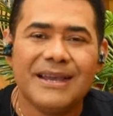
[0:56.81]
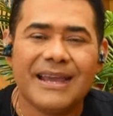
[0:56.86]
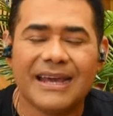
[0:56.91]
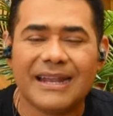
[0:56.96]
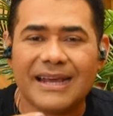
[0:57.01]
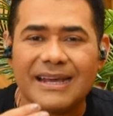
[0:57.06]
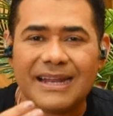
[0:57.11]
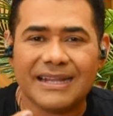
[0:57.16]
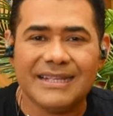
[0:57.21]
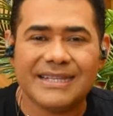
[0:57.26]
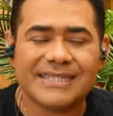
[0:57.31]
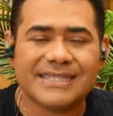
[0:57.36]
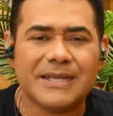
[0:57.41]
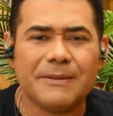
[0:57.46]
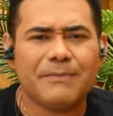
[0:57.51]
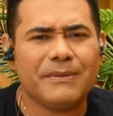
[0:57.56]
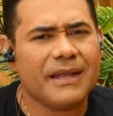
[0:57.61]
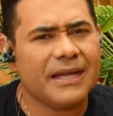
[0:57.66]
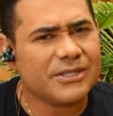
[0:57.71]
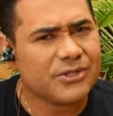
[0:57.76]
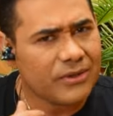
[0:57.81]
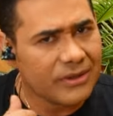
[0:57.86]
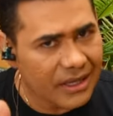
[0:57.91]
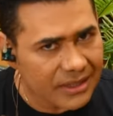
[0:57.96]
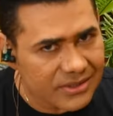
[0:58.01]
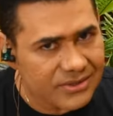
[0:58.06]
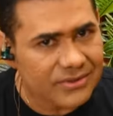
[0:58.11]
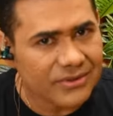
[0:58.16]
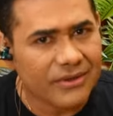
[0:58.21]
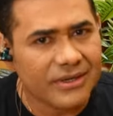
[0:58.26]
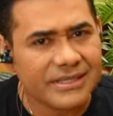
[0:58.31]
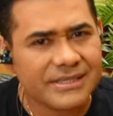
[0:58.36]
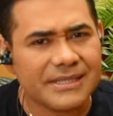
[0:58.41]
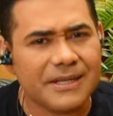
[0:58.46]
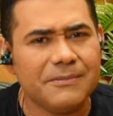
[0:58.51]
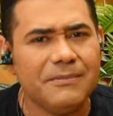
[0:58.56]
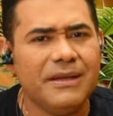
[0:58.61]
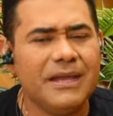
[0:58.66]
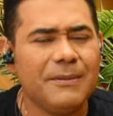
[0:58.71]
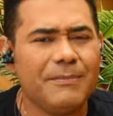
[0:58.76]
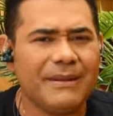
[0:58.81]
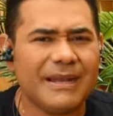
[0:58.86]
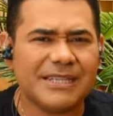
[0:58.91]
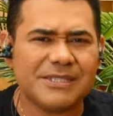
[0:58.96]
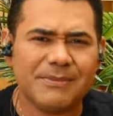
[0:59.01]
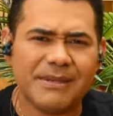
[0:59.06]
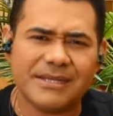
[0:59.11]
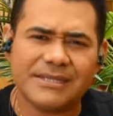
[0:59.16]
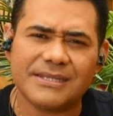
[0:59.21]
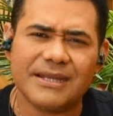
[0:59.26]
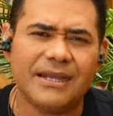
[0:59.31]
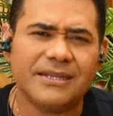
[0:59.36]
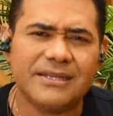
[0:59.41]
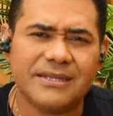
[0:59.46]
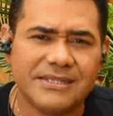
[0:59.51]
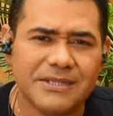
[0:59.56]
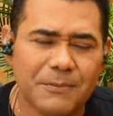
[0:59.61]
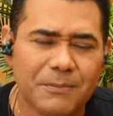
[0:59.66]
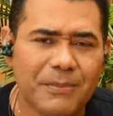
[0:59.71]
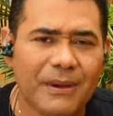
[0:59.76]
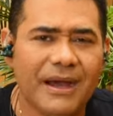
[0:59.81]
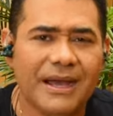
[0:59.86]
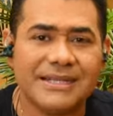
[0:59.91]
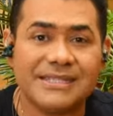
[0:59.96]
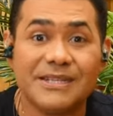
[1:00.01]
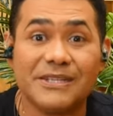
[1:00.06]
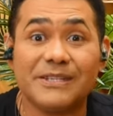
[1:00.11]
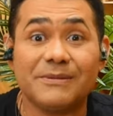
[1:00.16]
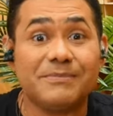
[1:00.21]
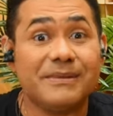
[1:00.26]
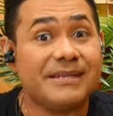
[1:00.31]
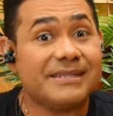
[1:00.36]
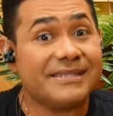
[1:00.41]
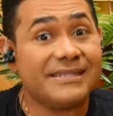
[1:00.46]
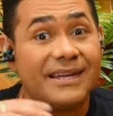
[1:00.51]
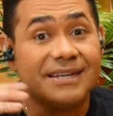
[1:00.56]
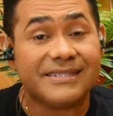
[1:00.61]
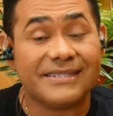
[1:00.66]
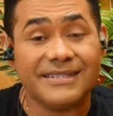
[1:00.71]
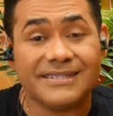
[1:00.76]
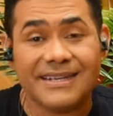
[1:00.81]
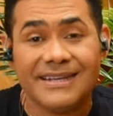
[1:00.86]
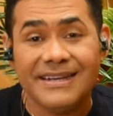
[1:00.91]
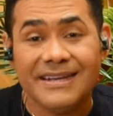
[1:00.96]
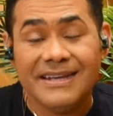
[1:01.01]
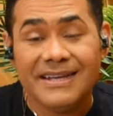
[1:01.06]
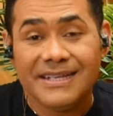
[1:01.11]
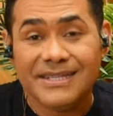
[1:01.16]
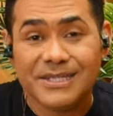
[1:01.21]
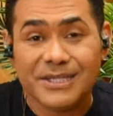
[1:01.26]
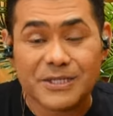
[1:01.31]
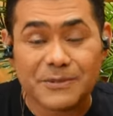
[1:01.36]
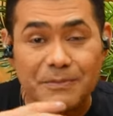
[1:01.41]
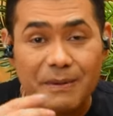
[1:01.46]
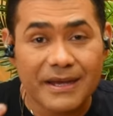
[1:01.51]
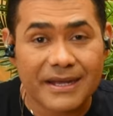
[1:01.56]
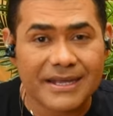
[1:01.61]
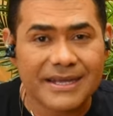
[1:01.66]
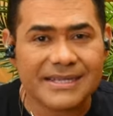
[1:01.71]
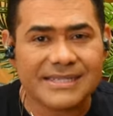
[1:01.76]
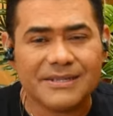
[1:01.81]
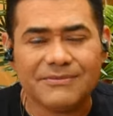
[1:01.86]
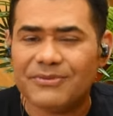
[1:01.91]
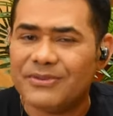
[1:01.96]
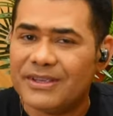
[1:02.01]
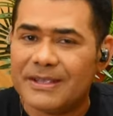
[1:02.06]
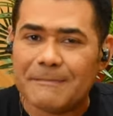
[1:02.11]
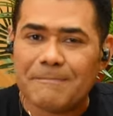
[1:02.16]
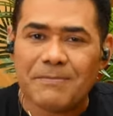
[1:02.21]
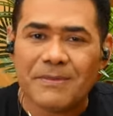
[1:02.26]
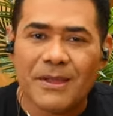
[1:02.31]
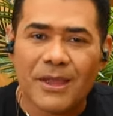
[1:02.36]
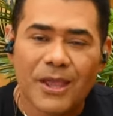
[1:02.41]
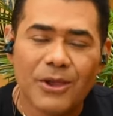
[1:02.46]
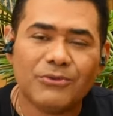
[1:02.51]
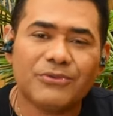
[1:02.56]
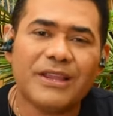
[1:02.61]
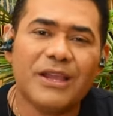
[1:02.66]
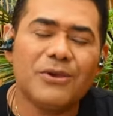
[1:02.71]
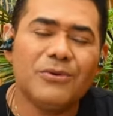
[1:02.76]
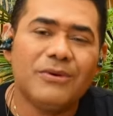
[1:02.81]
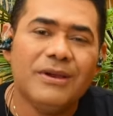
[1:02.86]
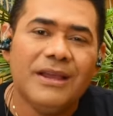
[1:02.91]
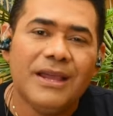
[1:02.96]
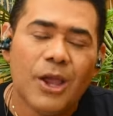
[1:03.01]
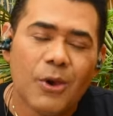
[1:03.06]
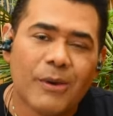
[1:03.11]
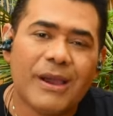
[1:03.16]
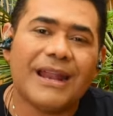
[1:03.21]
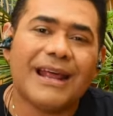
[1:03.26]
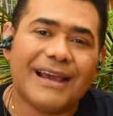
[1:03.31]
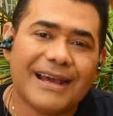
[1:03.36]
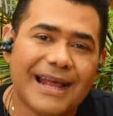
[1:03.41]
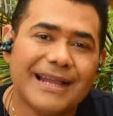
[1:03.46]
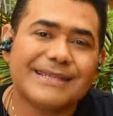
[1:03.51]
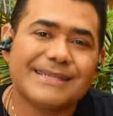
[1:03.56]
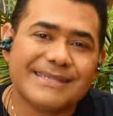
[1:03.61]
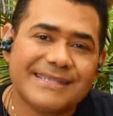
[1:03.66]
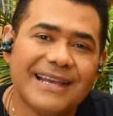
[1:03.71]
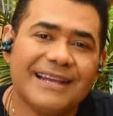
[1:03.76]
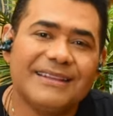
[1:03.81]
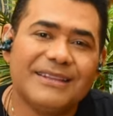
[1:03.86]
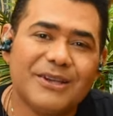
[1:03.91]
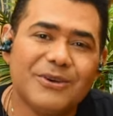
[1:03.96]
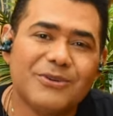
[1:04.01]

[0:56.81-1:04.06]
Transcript: Quero agradecer pelas orações também, pelas mensagens de paz, as mensagens de esperança, enfim. Eu tenho, eu quero agradecer a